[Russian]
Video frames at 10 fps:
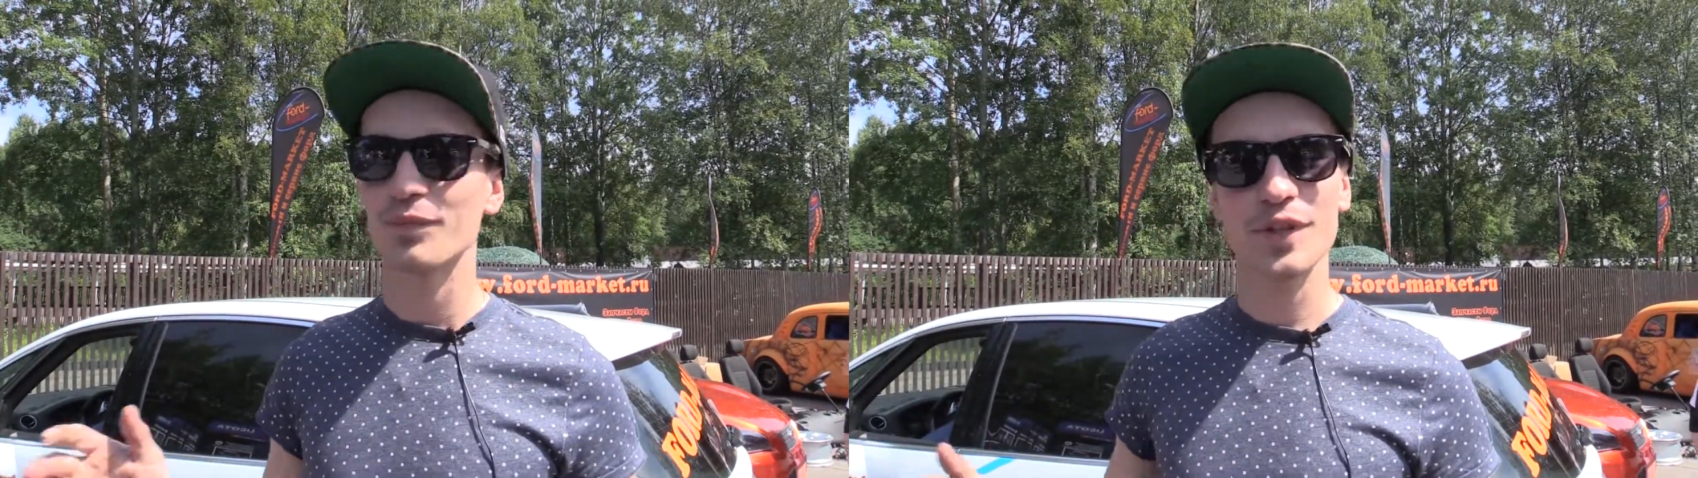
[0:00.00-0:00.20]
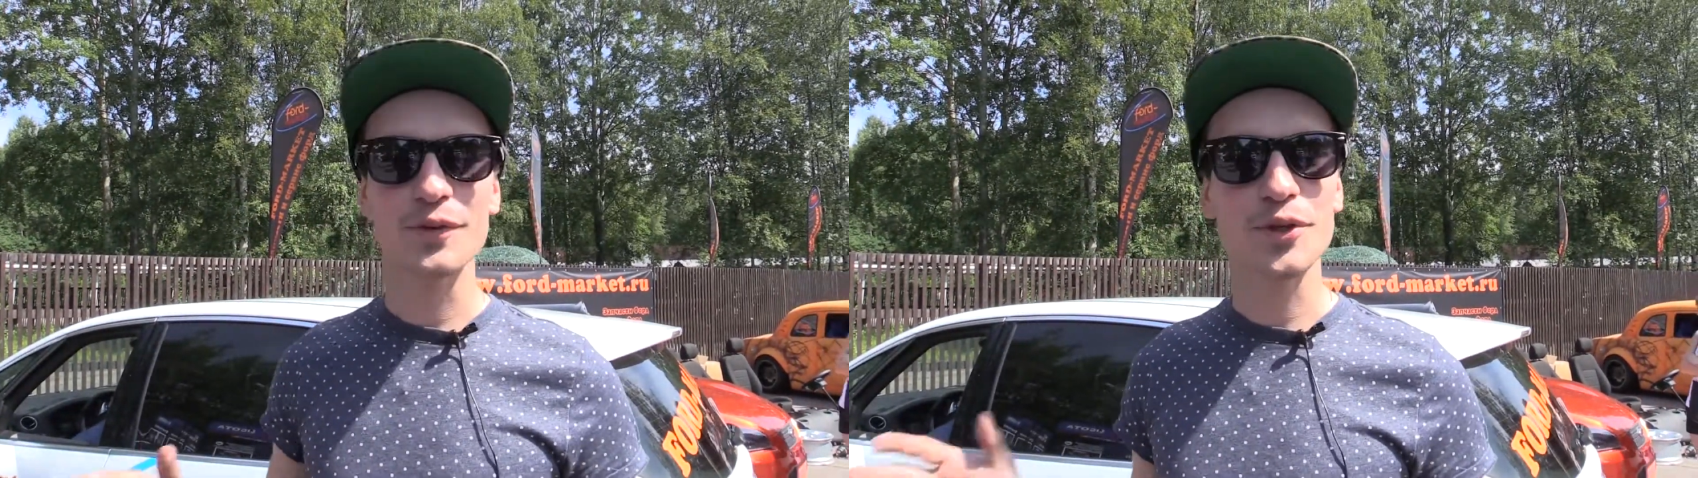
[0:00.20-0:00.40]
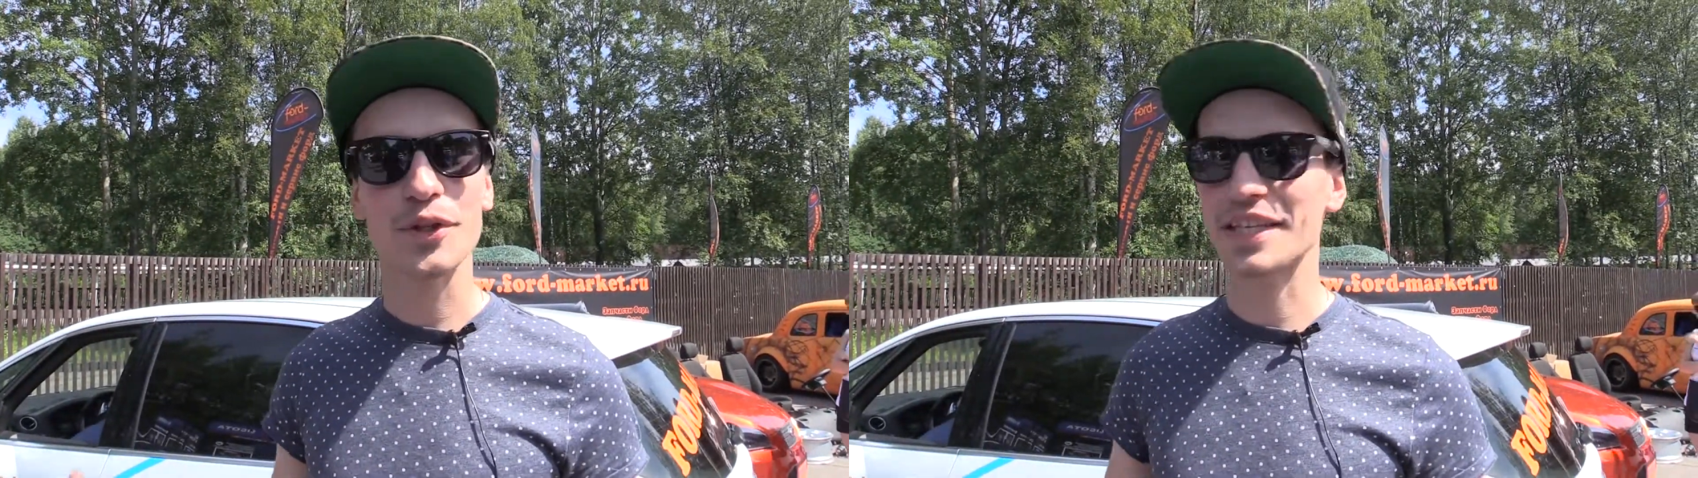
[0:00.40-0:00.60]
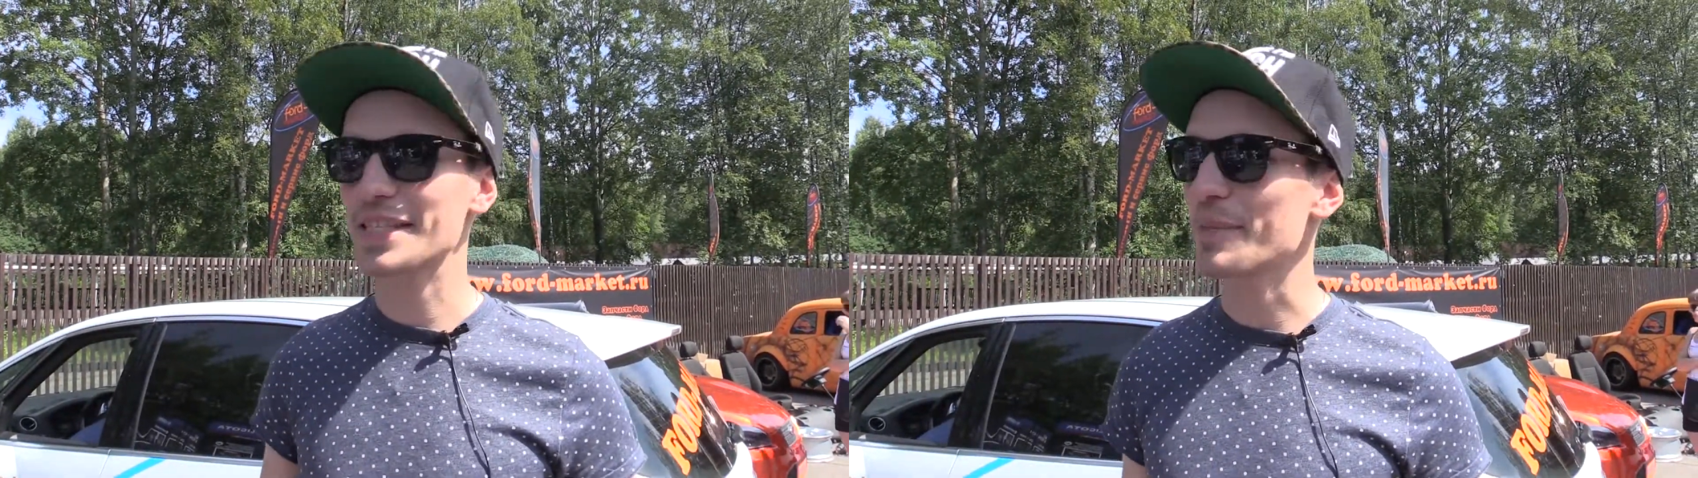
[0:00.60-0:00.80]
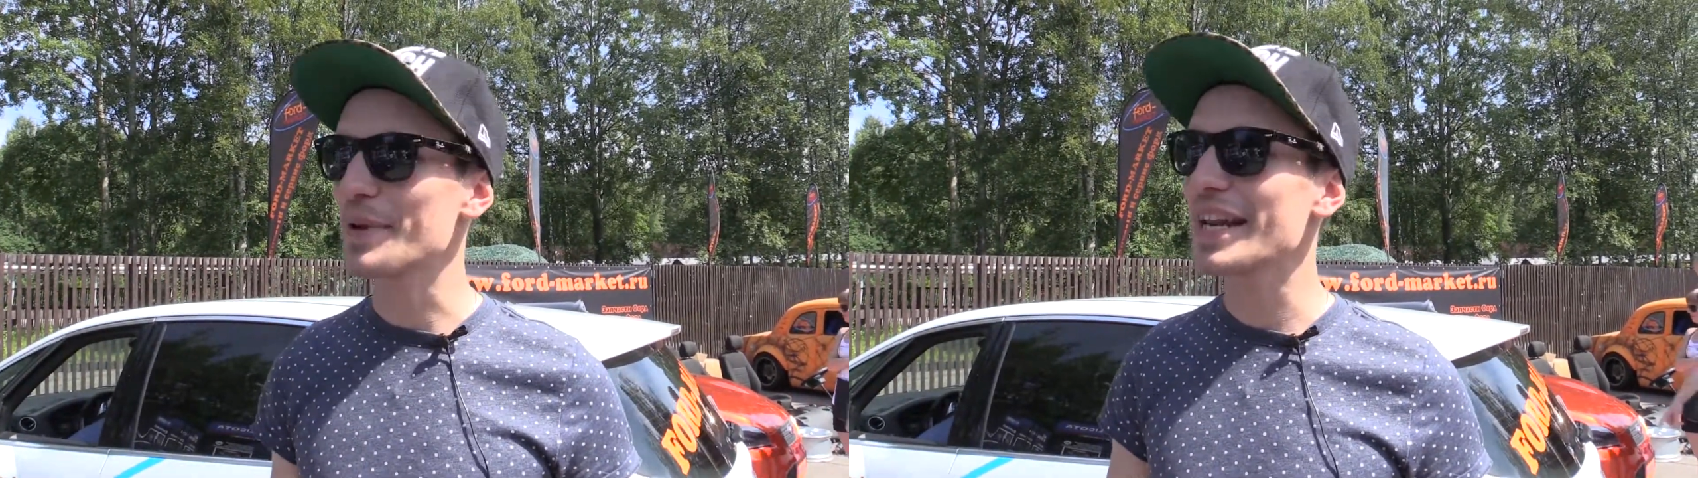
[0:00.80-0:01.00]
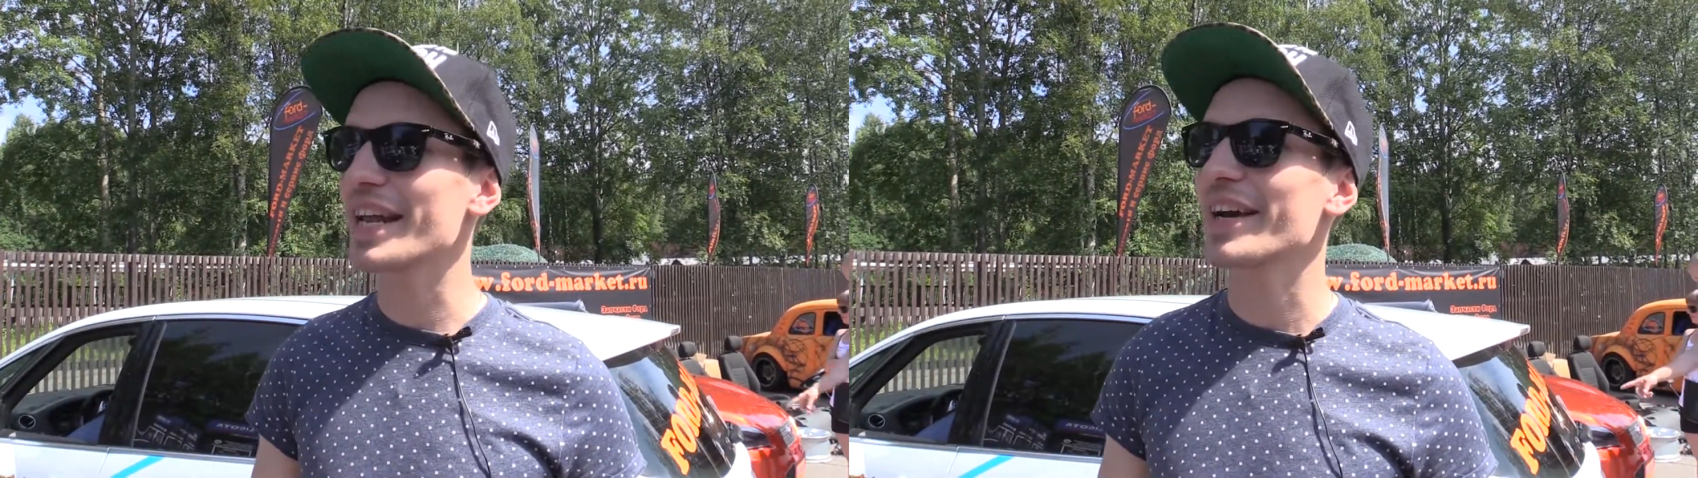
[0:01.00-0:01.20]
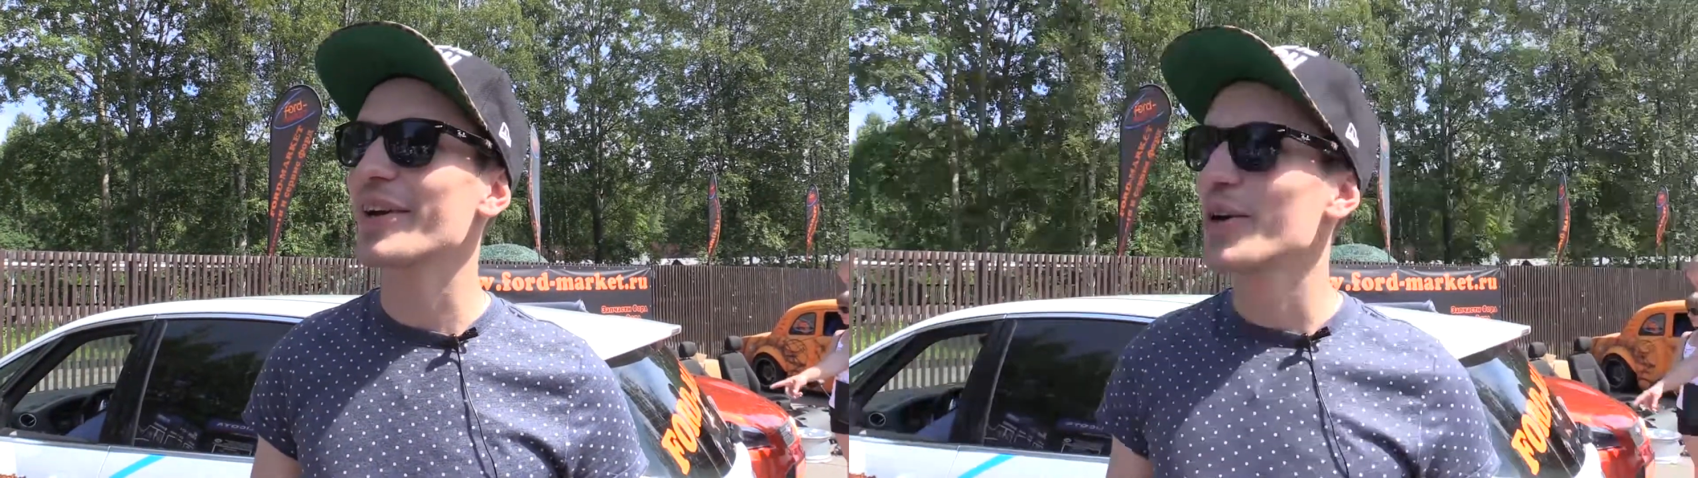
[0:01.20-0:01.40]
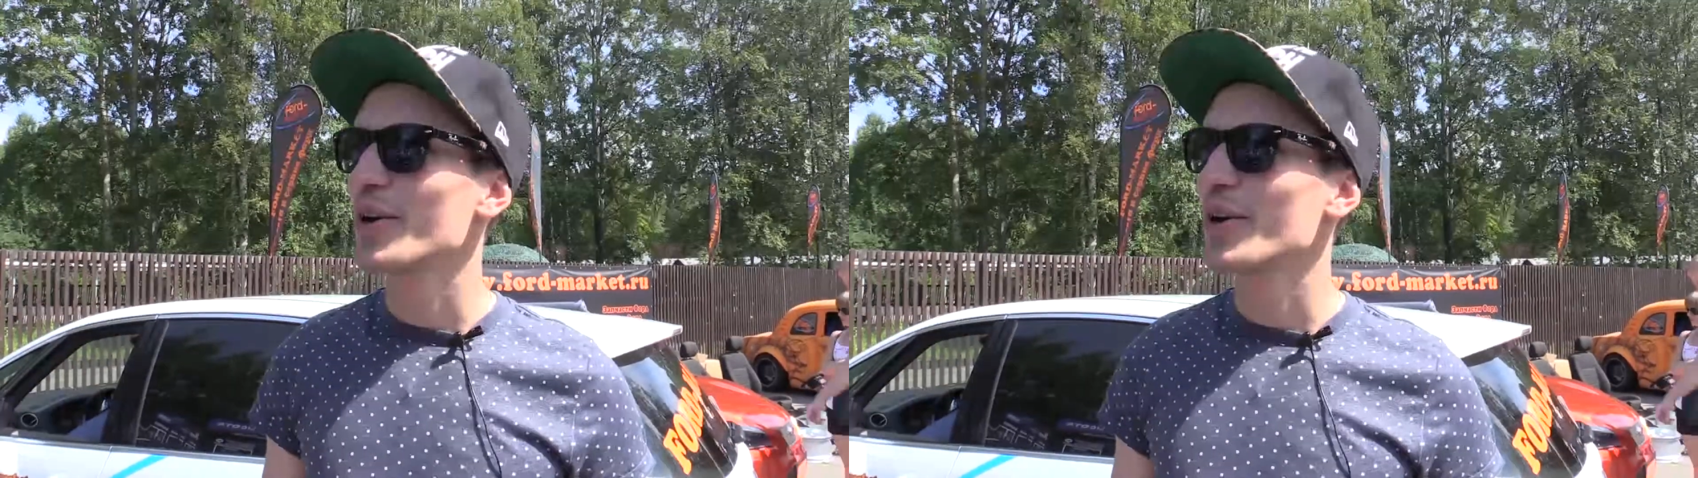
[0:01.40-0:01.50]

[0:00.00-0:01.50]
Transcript: не все так стабильно,